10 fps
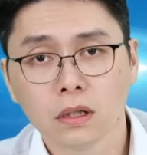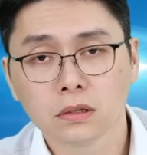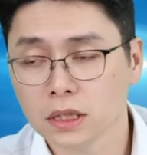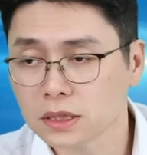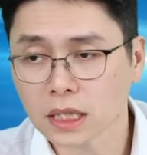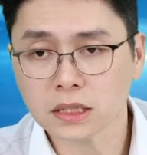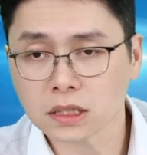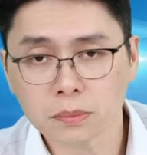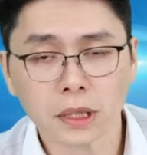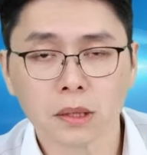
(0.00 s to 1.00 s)
乘以三四
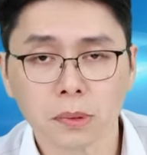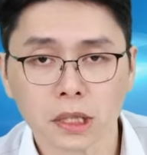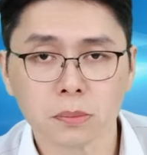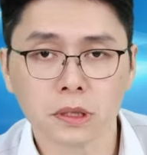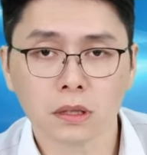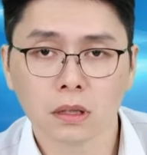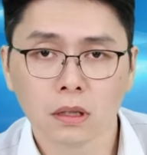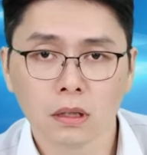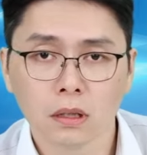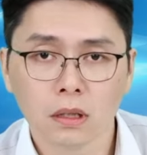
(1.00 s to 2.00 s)
十倍的本一比，
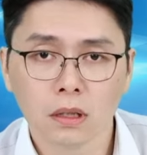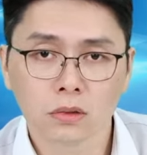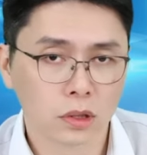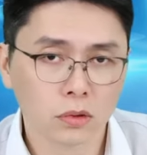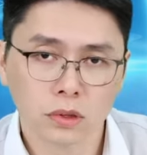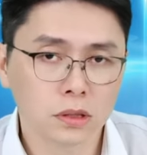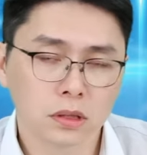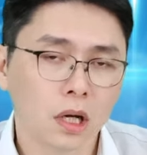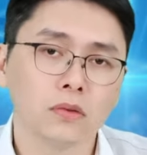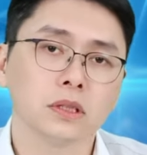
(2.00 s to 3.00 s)
股价空间是
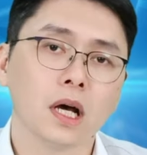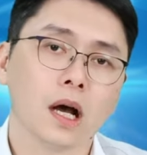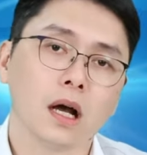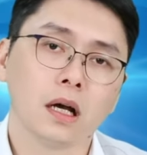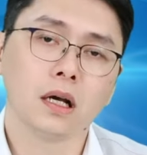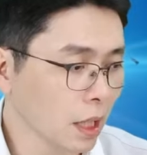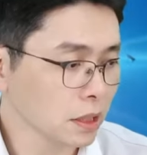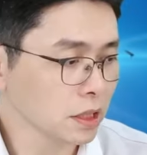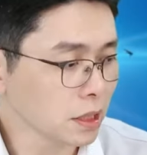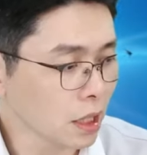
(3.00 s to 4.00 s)
超级大。那
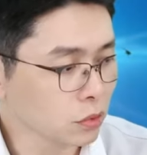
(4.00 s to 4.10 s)
现在